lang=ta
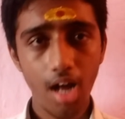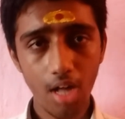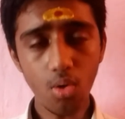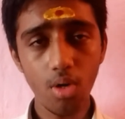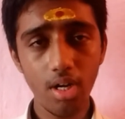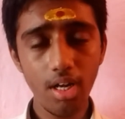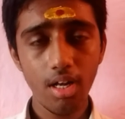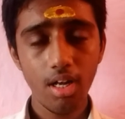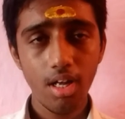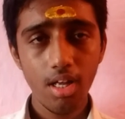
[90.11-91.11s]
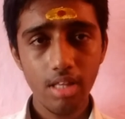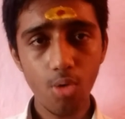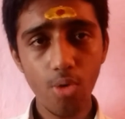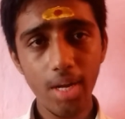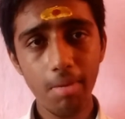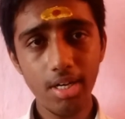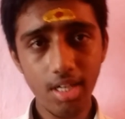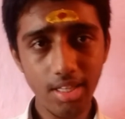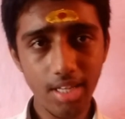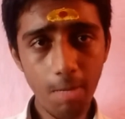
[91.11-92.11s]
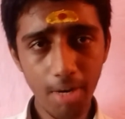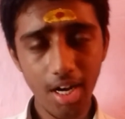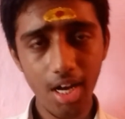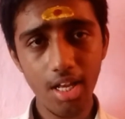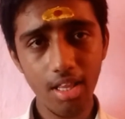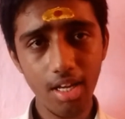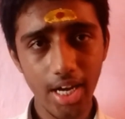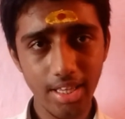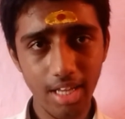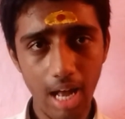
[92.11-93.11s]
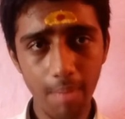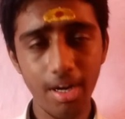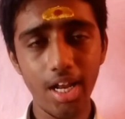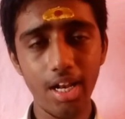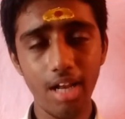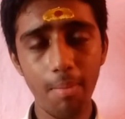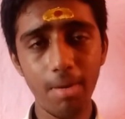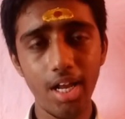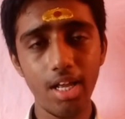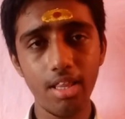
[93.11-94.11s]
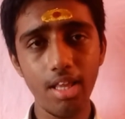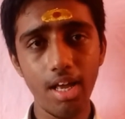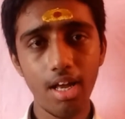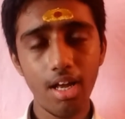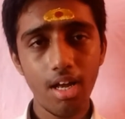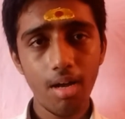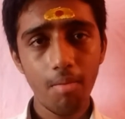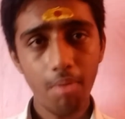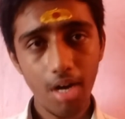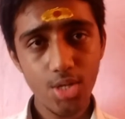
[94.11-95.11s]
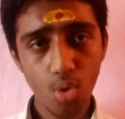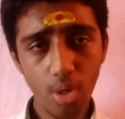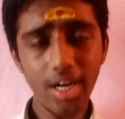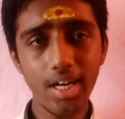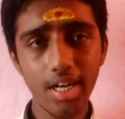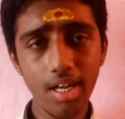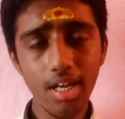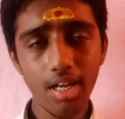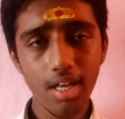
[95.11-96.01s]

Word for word: அதோடு தன்னுடைய மற்ற திரைப்படங்களில் இருந்து கிடைத்த லாபங்களில் லாபங்களில் இருந்து பல ஜோடிகளுக்கு